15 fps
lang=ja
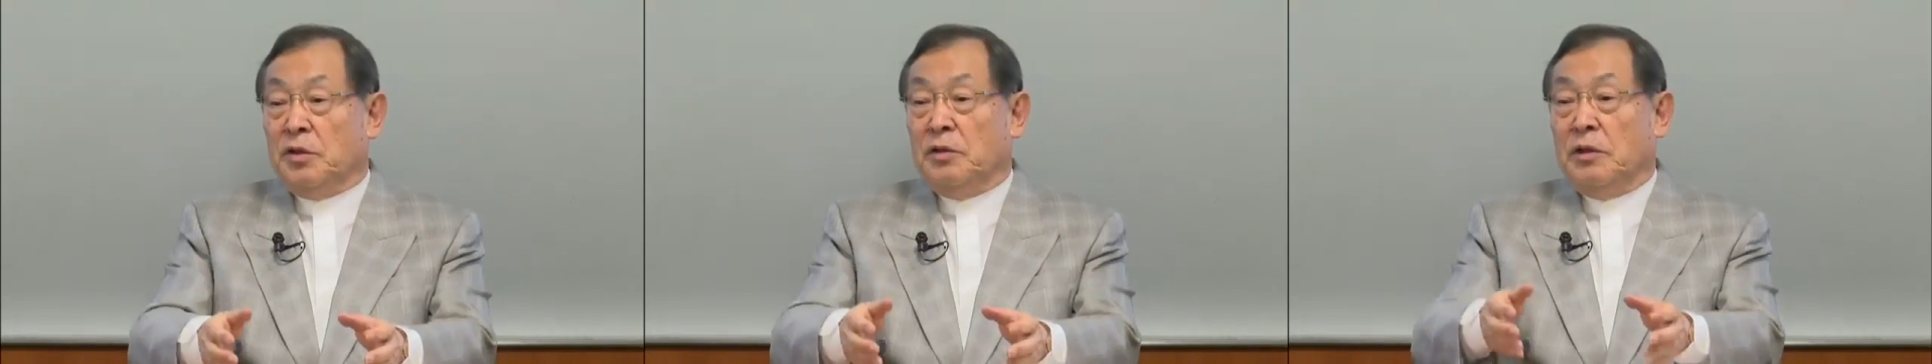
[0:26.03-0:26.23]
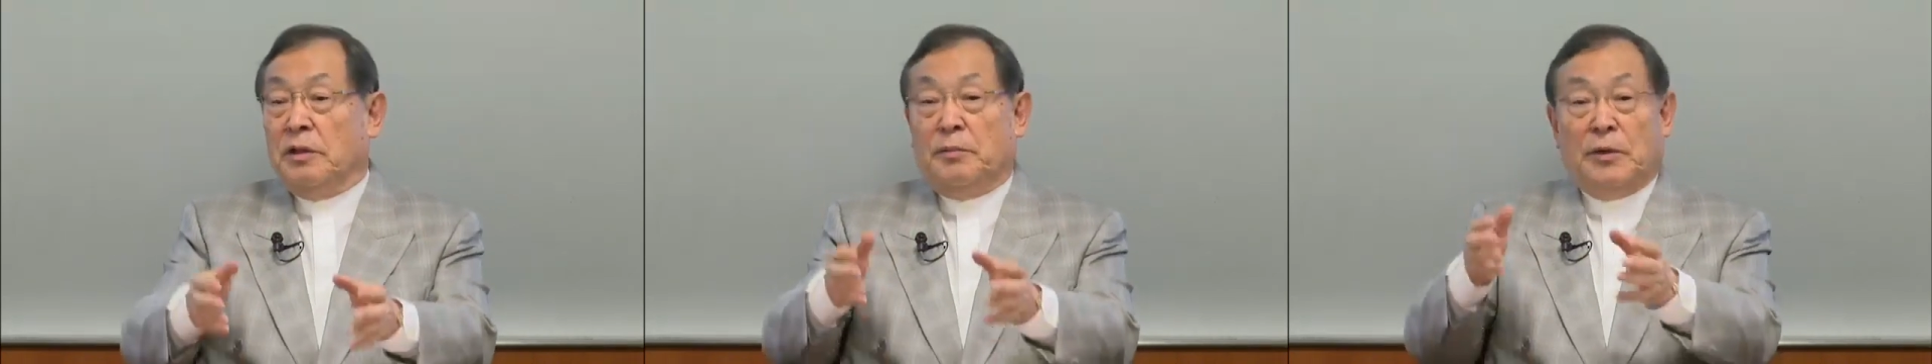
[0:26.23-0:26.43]

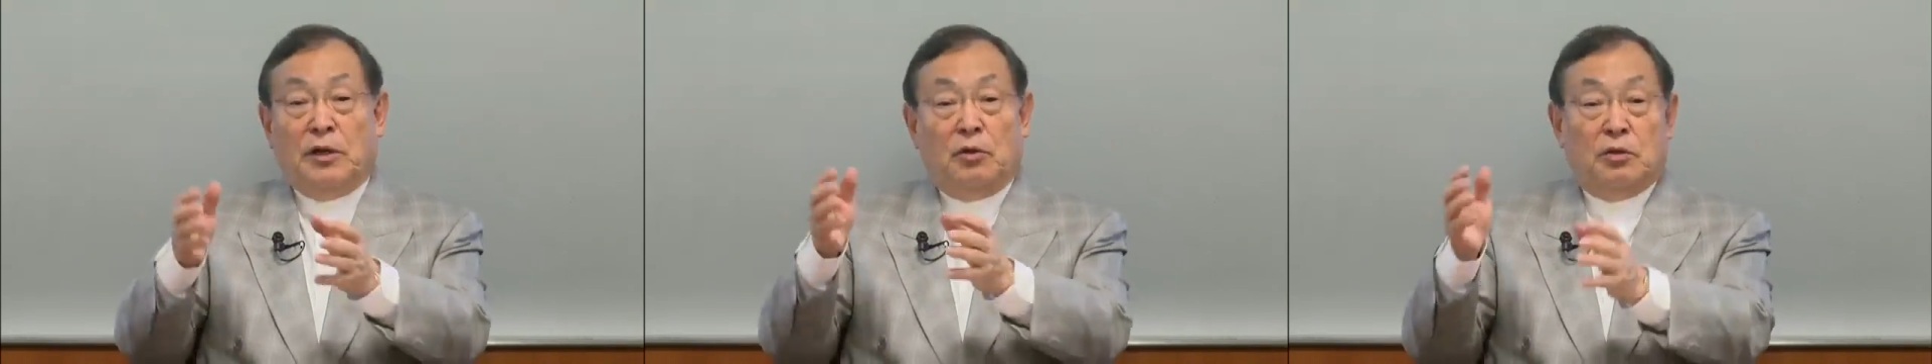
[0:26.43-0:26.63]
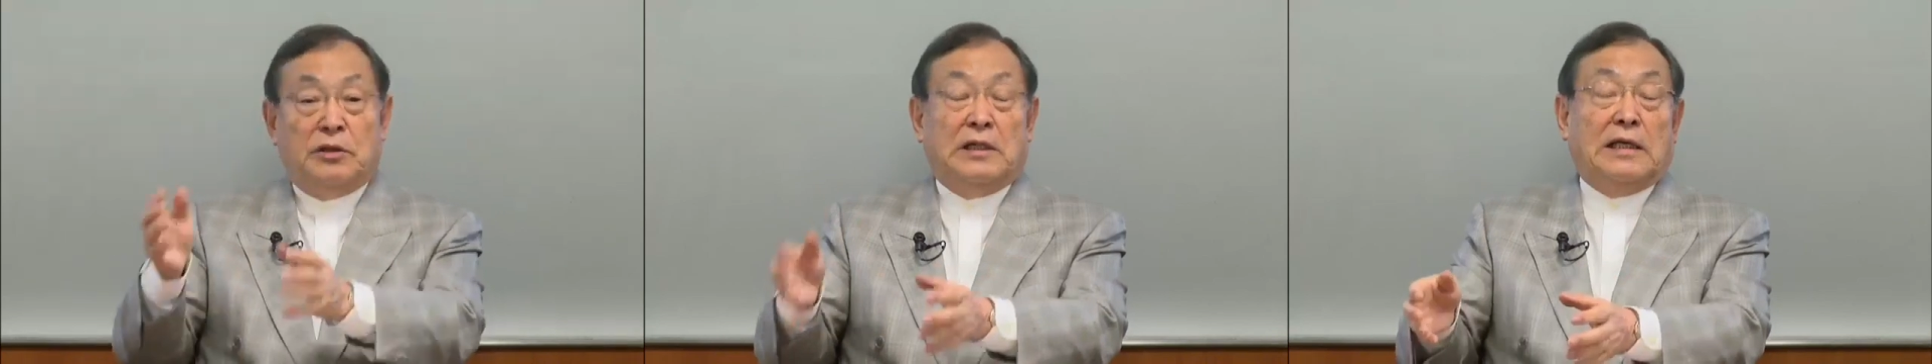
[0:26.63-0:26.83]
で勉
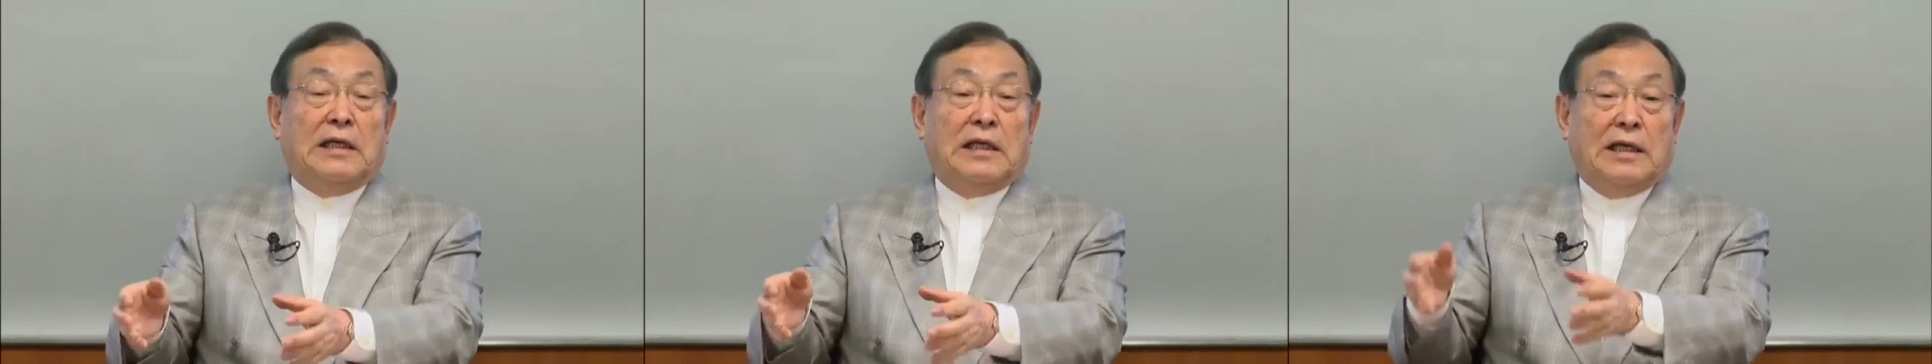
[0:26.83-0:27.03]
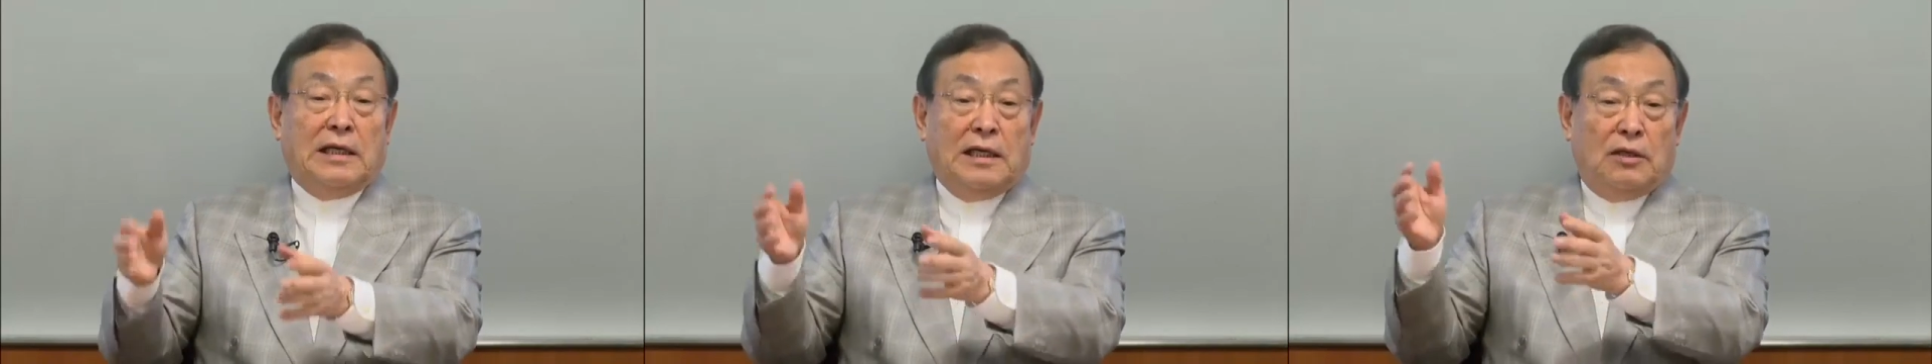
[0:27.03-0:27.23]
強しなきゃ
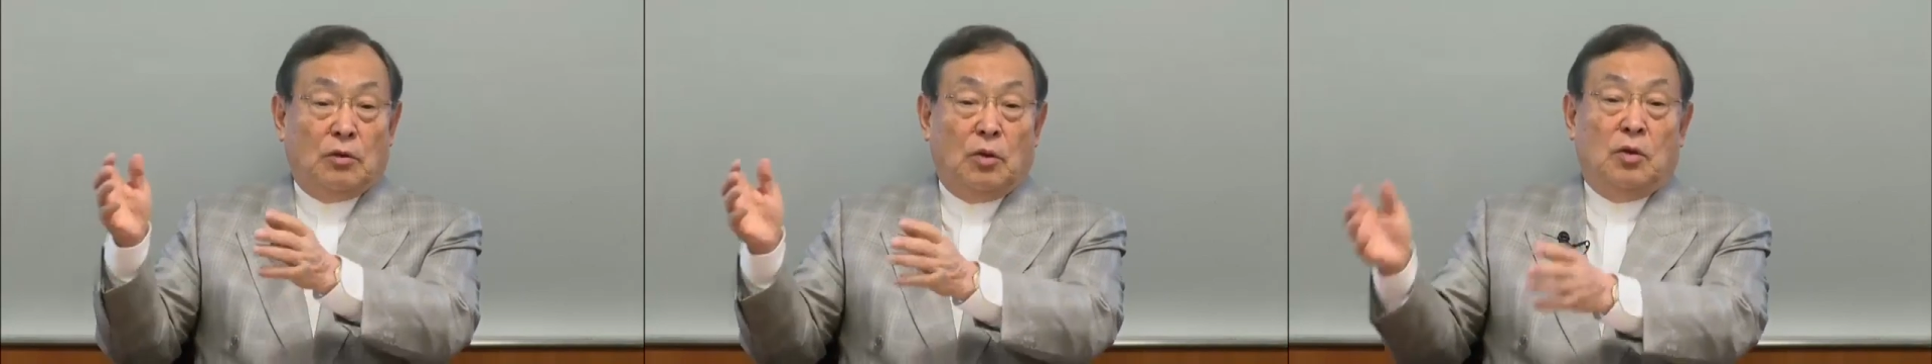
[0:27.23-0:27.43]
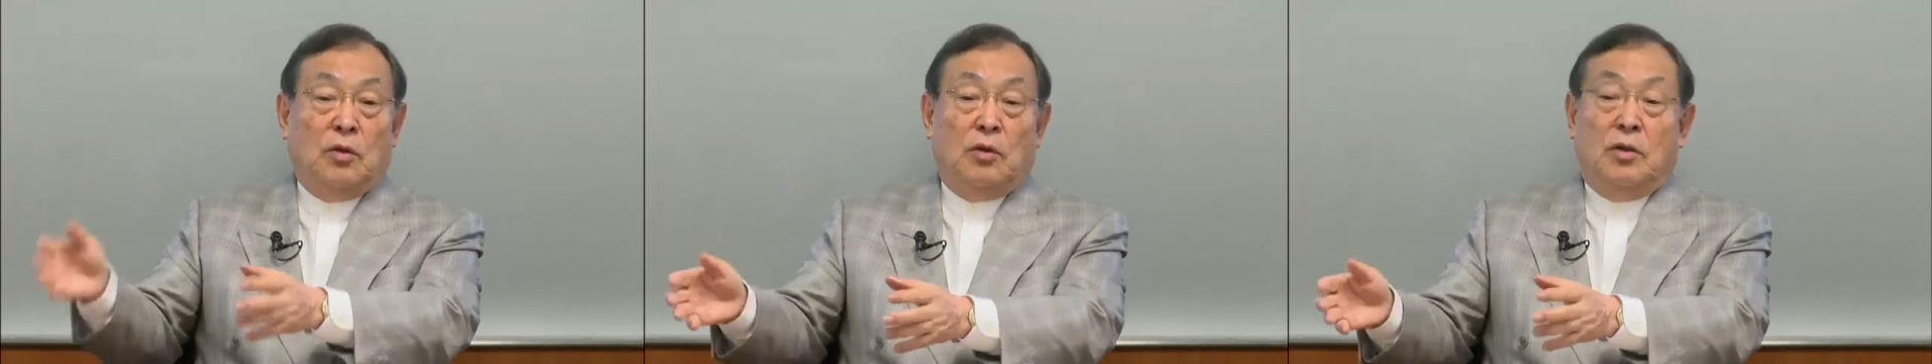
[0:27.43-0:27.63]
いけないと